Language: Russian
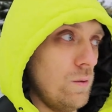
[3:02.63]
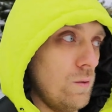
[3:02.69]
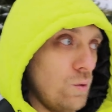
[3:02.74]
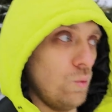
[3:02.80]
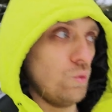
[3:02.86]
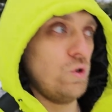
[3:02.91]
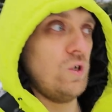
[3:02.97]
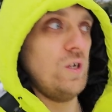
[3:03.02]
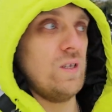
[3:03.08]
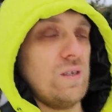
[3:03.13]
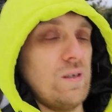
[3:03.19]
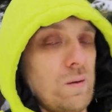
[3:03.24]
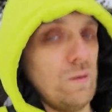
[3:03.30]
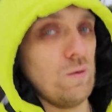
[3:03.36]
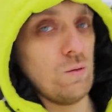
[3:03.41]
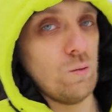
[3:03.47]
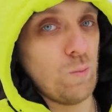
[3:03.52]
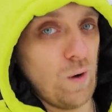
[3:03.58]

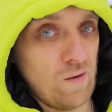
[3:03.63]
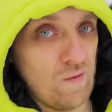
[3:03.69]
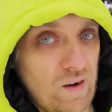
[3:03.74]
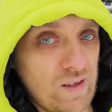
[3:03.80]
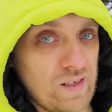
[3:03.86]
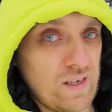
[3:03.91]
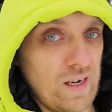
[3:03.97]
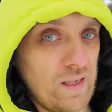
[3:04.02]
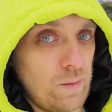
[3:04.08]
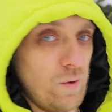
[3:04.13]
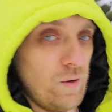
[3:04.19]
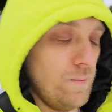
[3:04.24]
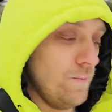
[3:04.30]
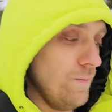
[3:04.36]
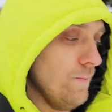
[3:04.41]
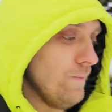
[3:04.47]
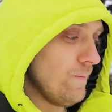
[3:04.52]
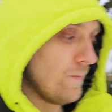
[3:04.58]
научиться управлять сайтами.
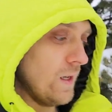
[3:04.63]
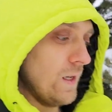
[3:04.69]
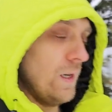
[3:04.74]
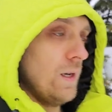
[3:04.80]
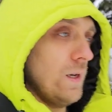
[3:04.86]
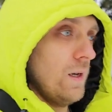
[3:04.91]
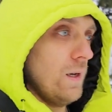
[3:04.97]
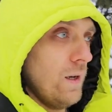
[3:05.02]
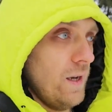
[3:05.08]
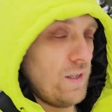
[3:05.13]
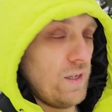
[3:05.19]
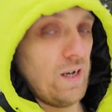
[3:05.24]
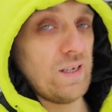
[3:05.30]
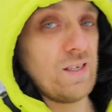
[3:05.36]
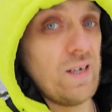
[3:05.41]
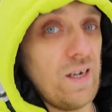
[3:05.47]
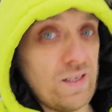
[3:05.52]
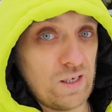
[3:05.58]
Это
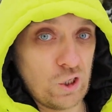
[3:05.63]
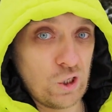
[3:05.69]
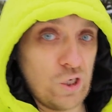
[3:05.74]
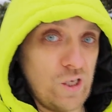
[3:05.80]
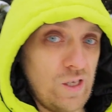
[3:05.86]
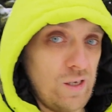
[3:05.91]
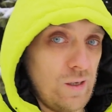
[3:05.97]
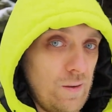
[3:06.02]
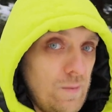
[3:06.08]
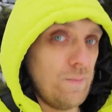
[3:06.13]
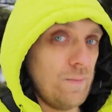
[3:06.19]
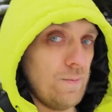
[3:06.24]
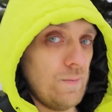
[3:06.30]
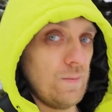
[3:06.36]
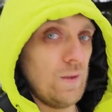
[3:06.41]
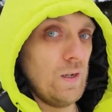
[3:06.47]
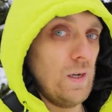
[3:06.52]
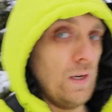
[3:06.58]
касается жизни.
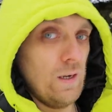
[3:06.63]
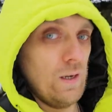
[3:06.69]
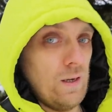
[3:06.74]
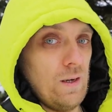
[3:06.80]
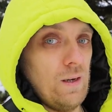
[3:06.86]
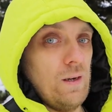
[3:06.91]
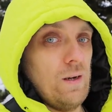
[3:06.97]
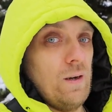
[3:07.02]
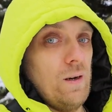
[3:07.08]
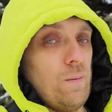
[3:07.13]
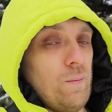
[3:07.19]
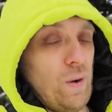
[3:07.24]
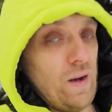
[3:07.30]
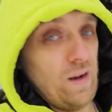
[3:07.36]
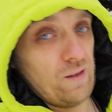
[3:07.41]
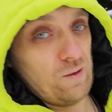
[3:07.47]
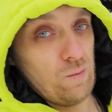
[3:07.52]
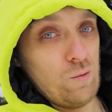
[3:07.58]

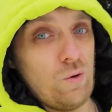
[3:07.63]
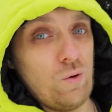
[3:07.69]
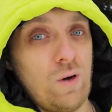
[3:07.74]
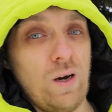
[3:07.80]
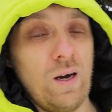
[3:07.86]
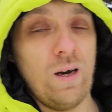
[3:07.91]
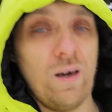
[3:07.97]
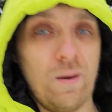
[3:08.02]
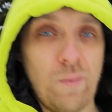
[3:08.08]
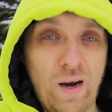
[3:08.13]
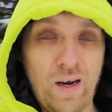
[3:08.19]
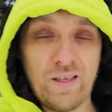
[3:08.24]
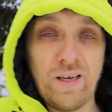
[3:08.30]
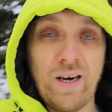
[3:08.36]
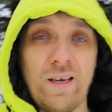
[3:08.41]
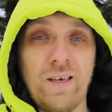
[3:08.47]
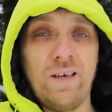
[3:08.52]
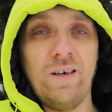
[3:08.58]
Поэтому, мои
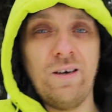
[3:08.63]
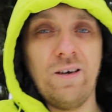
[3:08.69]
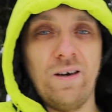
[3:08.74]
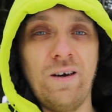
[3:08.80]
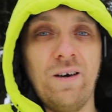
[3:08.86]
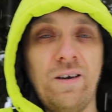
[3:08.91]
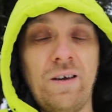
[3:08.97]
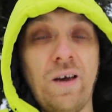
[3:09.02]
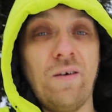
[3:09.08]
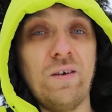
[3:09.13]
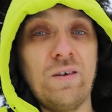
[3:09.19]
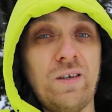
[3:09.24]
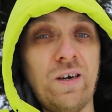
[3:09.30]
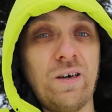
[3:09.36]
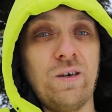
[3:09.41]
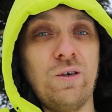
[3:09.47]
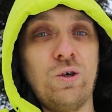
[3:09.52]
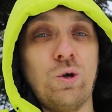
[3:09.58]
дорогие, я вас
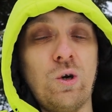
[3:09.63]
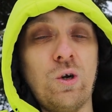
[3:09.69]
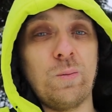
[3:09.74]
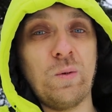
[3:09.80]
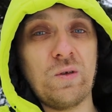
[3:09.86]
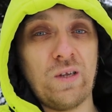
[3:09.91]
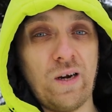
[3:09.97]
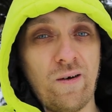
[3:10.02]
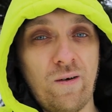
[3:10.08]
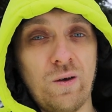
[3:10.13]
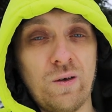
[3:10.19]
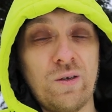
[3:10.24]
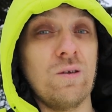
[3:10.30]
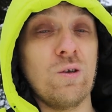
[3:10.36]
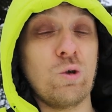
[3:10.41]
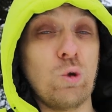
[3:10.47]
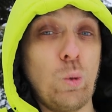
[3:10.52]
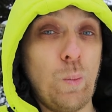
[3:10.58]
всех еще раз поздравляю
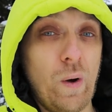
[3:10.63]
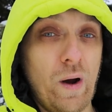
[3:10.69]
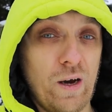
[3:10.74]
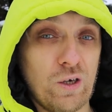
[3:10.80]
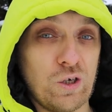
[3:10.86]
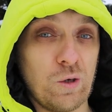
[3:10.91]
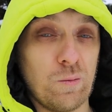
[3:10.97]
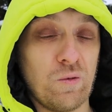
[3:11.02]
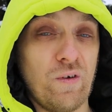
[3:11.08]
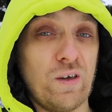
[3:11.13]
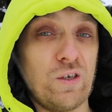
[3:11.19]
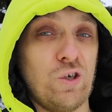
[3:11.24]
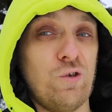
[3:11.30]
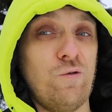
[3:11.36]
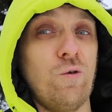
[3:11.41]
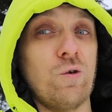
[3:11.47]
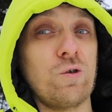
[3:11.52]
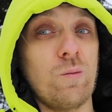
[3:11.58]
с наступающим
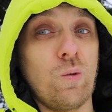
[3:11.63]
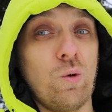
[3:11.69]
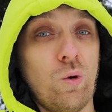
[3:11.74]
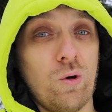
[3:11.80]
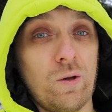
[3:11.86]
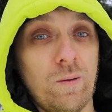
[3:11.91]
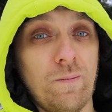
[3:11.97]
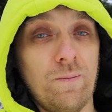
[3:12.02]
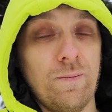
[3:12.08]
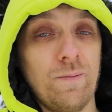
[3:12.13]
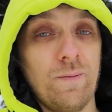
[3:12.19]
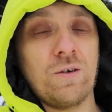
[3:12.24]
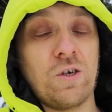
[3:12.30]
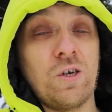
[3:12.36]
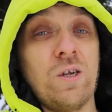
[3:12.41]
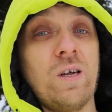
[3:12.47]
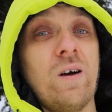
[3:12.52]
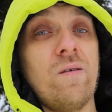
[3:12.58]
24 годом.
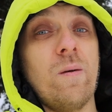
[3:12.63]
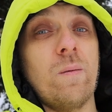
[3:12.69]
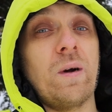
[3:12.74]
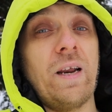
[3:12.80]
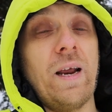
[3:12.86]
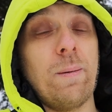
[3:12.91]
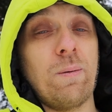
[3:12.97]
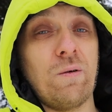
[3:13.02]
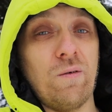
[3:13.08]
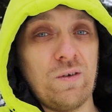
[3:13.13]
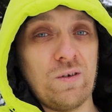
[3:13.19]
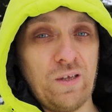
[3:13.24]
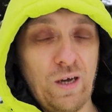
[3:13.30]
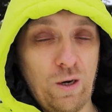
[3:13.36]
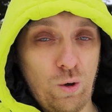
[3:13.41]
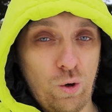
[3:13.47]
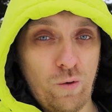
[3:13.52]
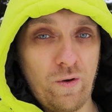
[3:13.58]
Желаю вам крепкого
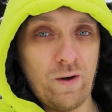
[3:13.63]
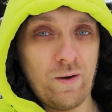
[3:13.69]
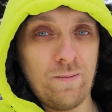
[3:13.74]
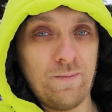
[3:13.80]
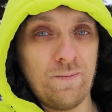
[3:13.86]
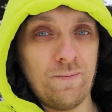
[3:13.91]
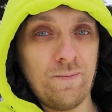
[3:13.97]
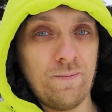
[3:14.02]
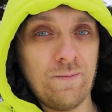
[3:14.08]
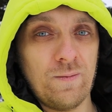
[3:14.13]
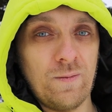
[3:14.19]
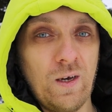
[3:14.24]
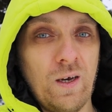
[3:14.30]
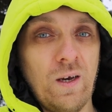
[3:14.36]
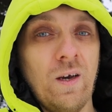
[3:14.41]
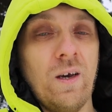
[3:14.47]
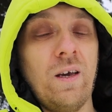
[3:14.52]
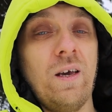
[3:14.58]
здоровья,
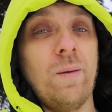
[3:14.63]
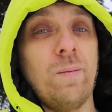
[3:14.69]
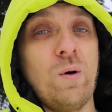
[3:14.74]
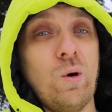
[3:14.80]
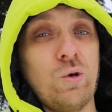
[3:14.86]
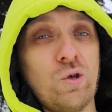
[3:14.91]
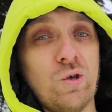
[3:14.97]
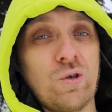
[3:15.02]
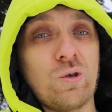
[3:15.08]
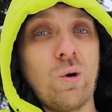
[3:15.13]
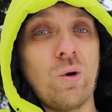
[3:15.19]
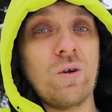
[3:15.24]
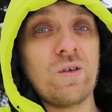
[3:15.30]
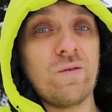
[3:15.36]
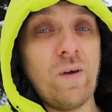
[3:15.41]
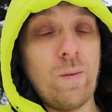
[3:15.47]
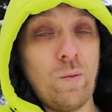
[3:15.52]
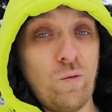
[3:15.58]
и мы очень скоро
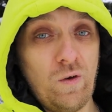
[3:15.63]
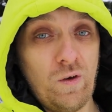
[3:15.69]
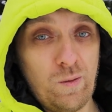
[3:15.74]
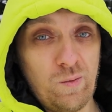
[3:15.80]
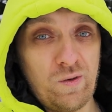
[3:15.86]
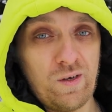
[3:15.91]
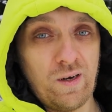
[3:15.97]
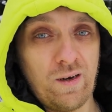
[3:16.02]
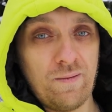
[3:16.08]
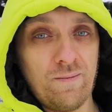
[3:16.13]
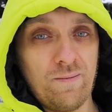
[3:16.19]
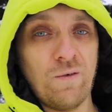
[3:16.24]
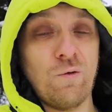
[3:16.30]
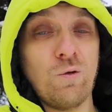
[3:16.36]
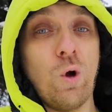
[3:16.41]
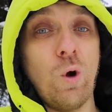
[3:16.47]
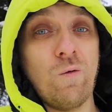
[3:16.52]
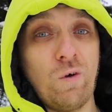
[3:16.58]
с вами увидимся
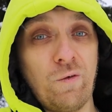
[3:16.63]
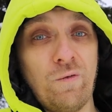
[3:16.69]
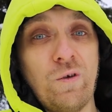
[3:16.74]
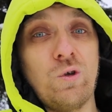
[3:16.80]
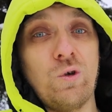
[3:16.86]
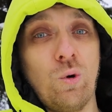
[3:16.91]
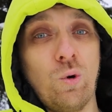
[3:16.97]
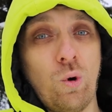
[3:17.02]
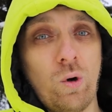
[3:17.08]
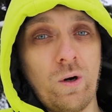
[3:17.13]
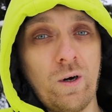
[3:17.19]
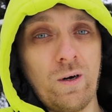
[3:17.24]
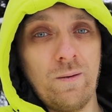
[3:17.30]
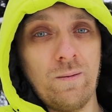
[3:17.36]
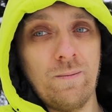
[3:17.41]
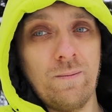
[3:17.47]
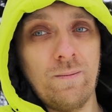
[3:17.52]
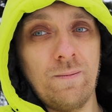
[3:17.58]
в новых видеоуроках